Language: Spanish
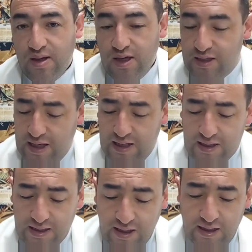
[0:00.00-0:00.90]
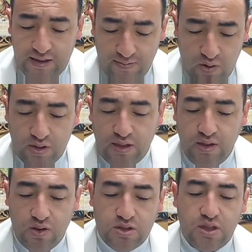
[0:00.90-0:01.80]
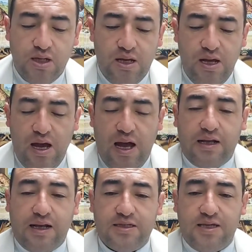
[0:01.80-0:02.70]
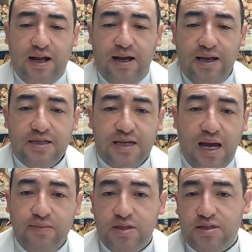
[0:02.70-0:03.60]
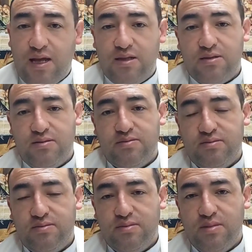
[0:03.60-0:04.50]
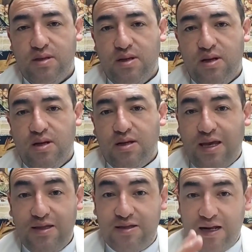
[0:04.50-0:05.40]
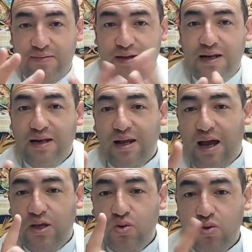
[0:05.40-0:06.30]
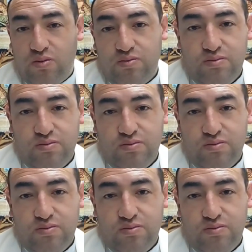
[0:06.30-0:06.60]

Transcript: Y que el que tiene temor de Dios alcanzará esa amistad. Que entre mil hay uno.